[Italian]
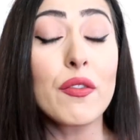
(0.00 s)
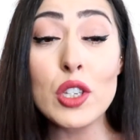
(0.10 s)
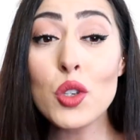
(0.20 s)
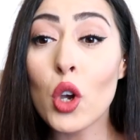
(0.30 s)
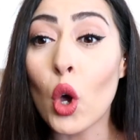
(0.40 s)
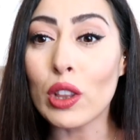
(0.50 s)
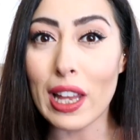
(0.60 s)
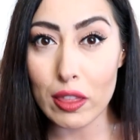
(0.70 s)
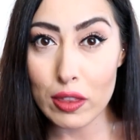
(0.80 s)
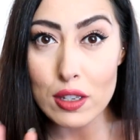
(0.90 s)
Visto che ho
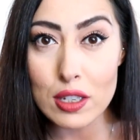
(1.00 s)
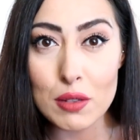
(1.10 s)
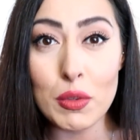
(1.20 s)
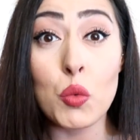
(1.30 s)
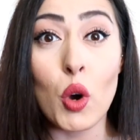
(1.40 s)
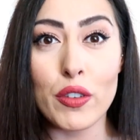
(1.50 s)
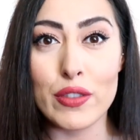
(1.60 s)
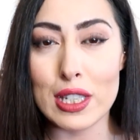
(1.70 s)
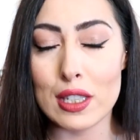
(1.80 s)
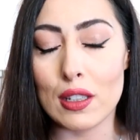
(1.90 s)
tantissimi nuovi
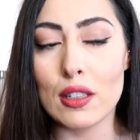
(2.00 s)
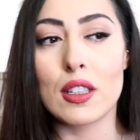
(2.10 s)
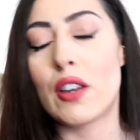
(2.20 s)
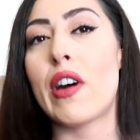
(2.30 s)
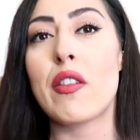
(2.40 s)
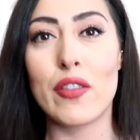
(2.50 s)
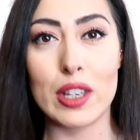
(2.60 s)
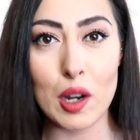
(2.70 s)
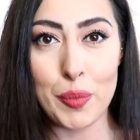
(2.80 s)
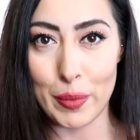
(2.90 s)
vestiti da farvi
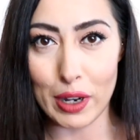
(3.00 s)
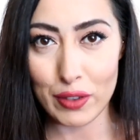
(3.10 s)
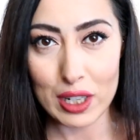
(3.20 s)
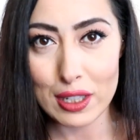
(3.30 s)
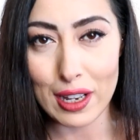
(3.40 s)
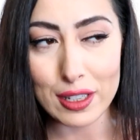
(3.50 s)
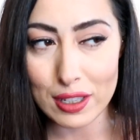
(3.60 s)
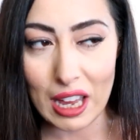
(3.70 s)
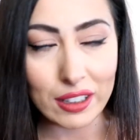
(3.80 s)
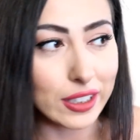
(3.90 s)
vedere prima che finisca
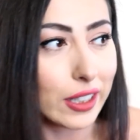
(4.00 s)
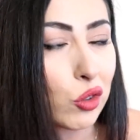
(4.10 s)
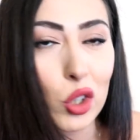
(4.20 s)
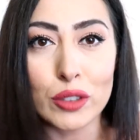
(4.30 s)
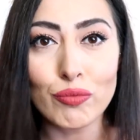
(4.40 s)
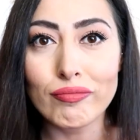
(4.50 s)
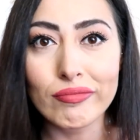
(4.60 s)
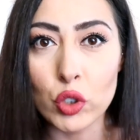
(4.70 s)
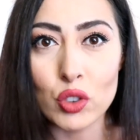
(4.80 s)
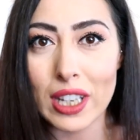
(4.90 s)
l'estate e voi
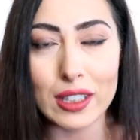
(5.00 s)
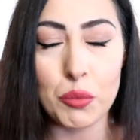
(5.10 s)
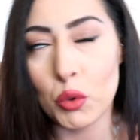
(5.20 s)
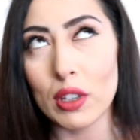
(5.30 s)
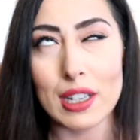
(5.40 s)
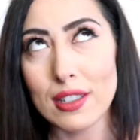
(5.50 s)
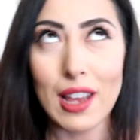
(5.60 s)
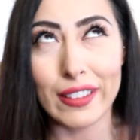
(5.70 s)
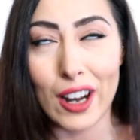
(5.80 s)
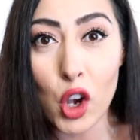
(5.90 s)
non siate più
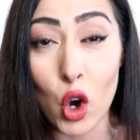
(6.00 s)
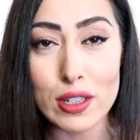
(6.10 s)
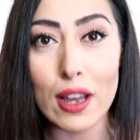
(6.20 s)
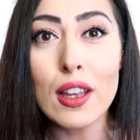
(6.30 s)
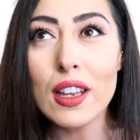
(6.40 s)
interessate alla cosa